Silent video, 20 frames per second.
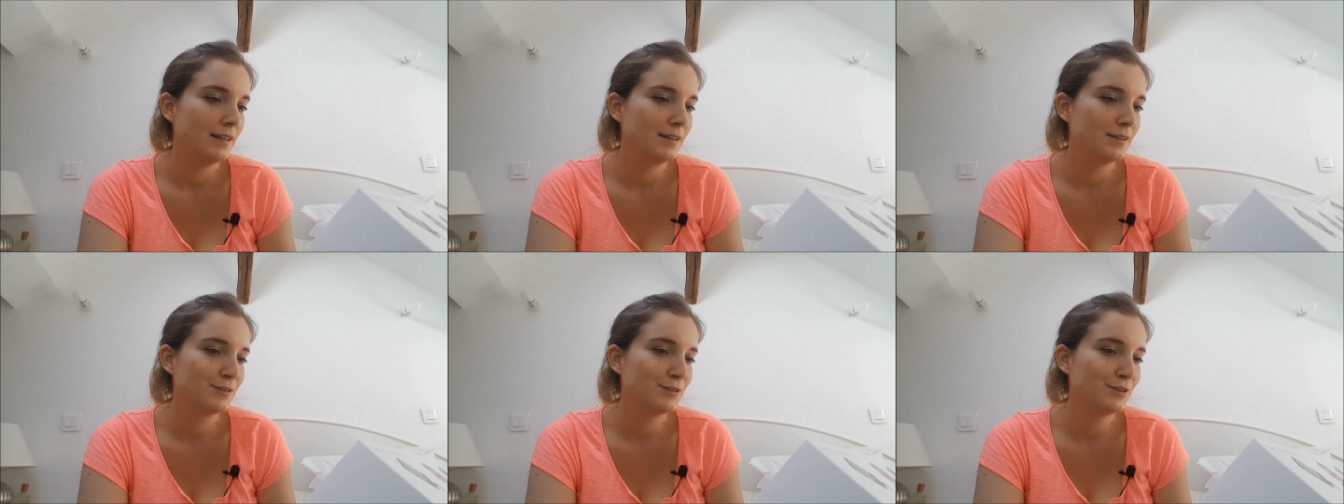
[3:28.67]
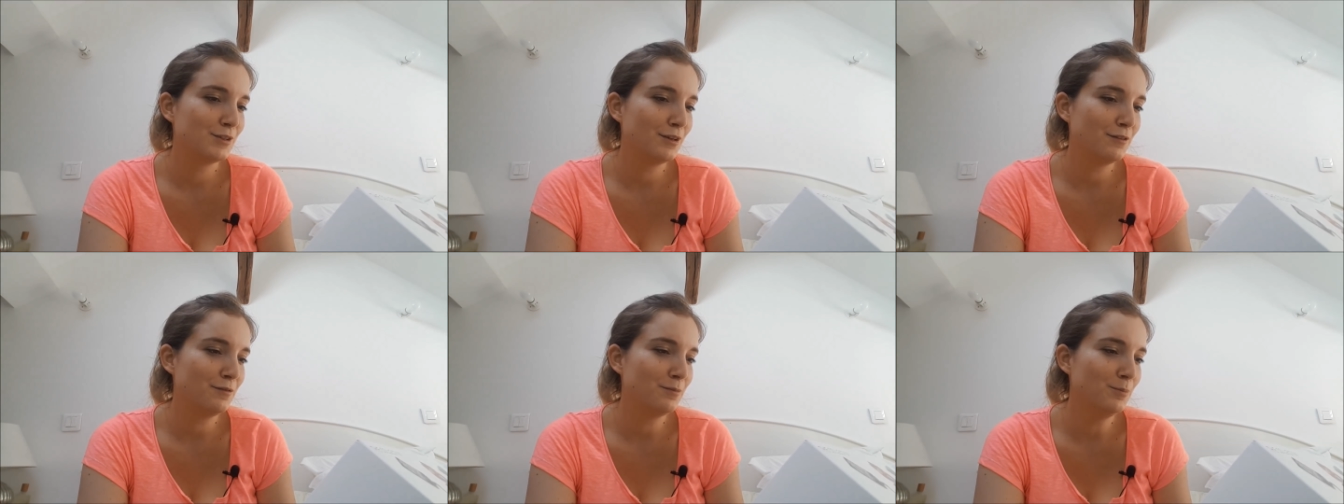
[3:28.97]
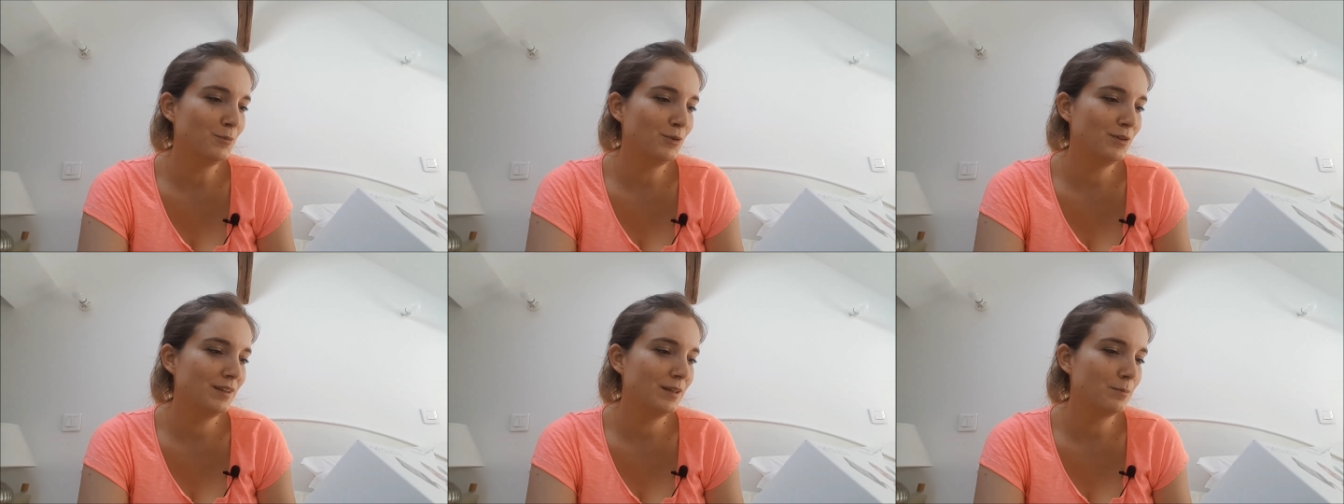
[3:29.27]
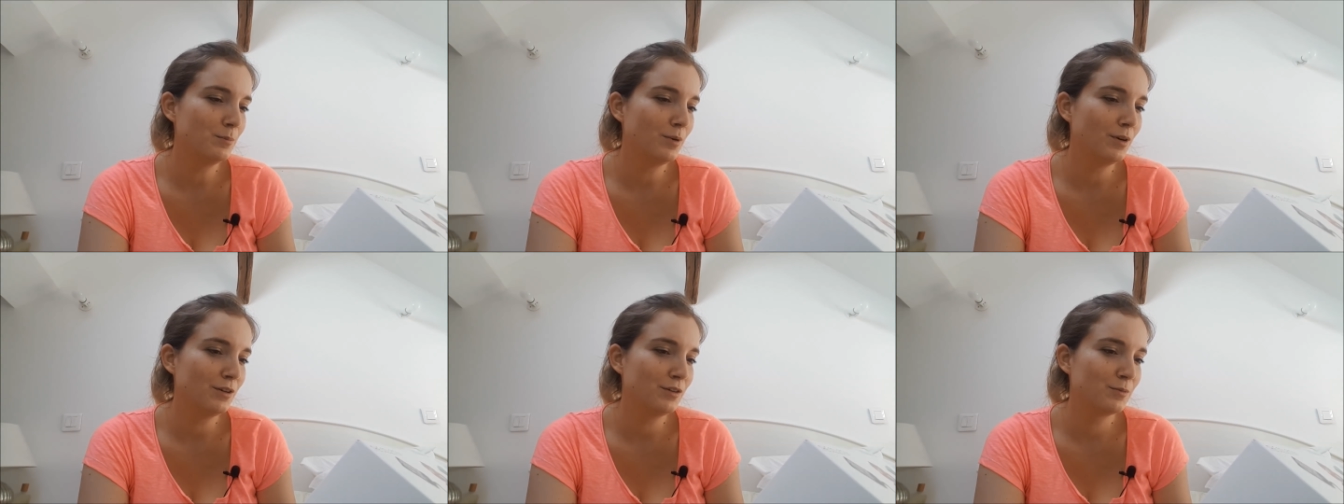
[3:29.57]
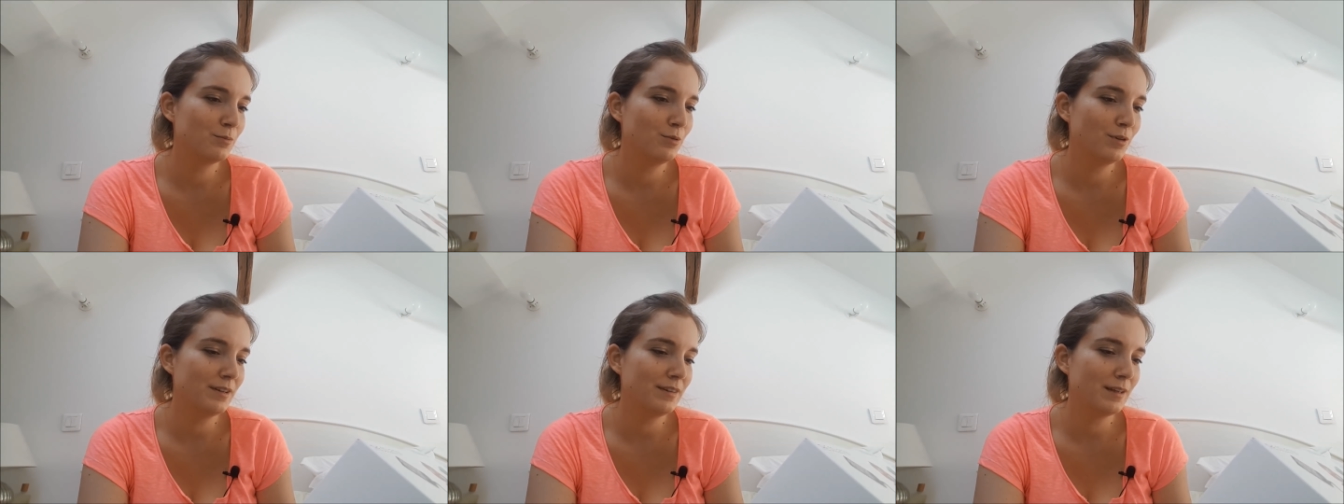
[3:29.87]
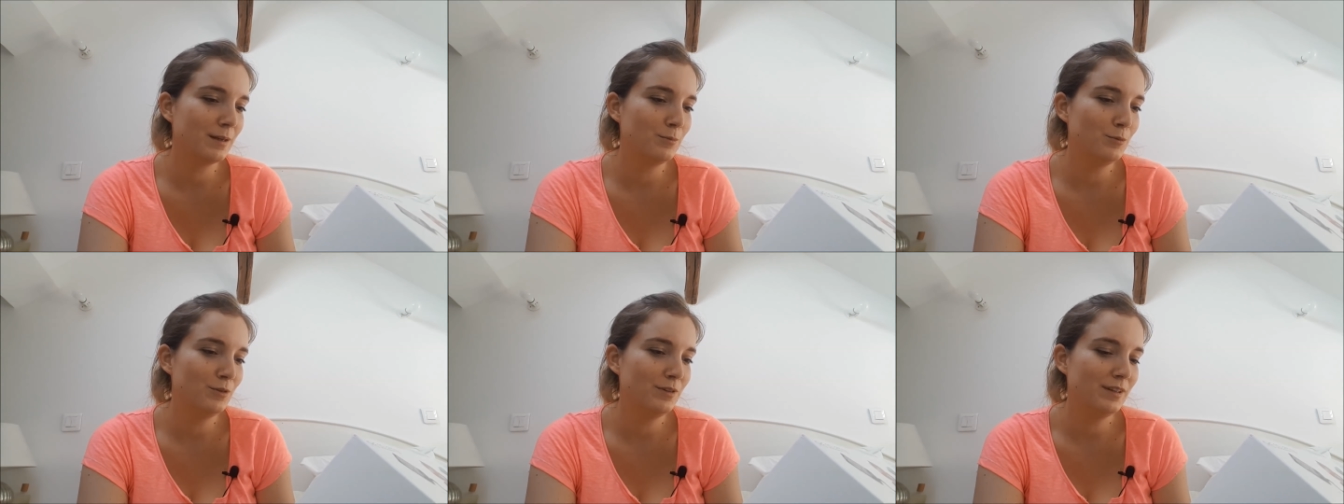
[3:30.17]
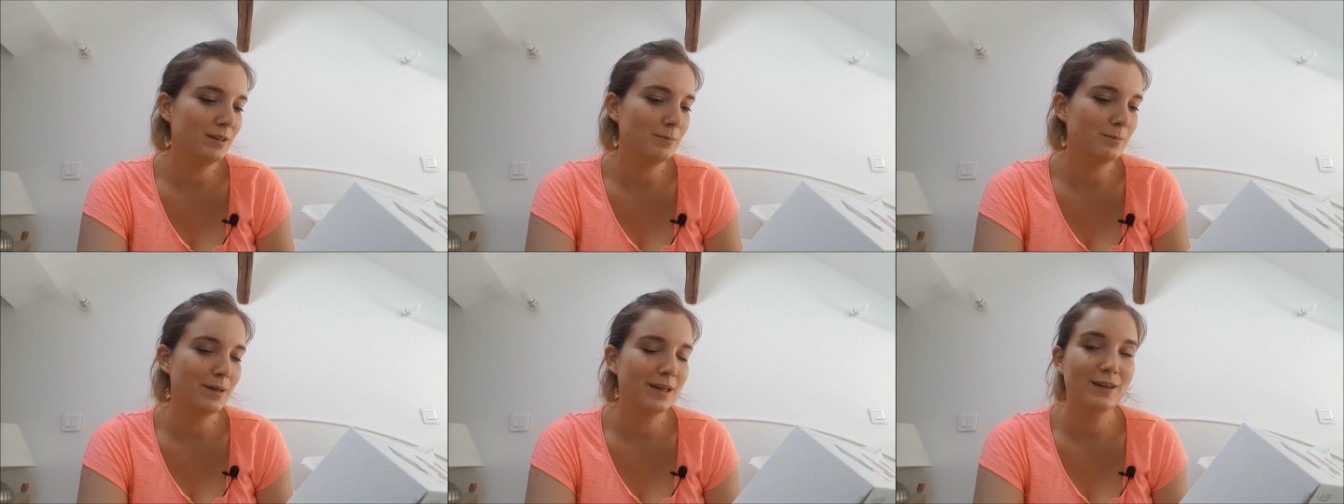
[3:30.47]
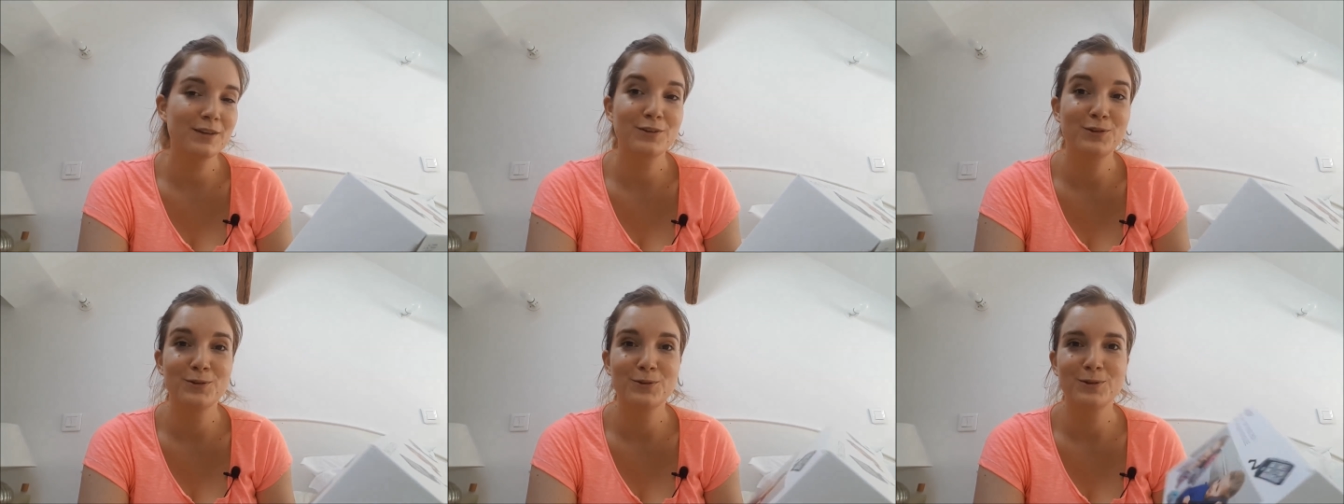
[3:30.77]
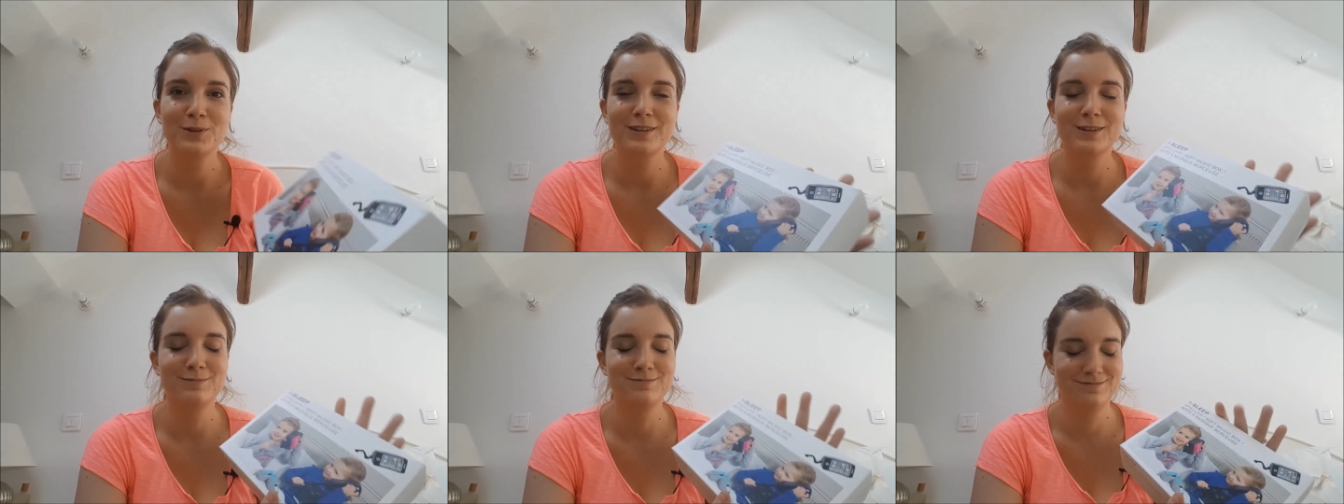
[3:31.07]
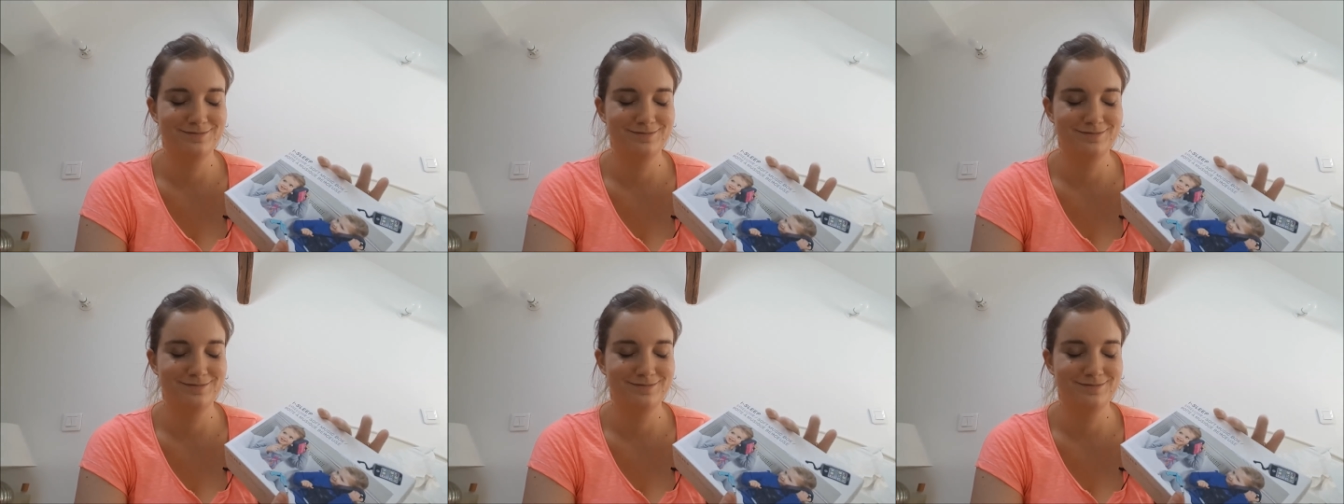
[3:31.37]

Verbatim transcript: Soft Music Box, boîte à musique berceuse.